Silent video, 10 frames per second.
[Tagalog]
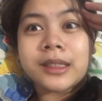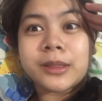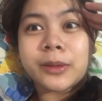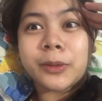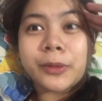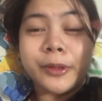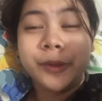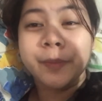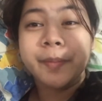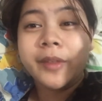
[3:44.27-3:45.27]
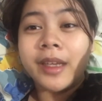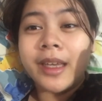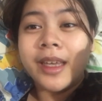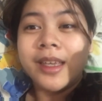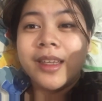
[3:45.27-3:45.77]
So, yun.
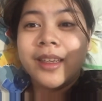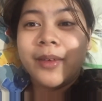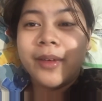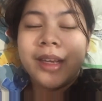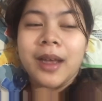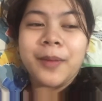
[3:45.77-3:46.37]
Wala.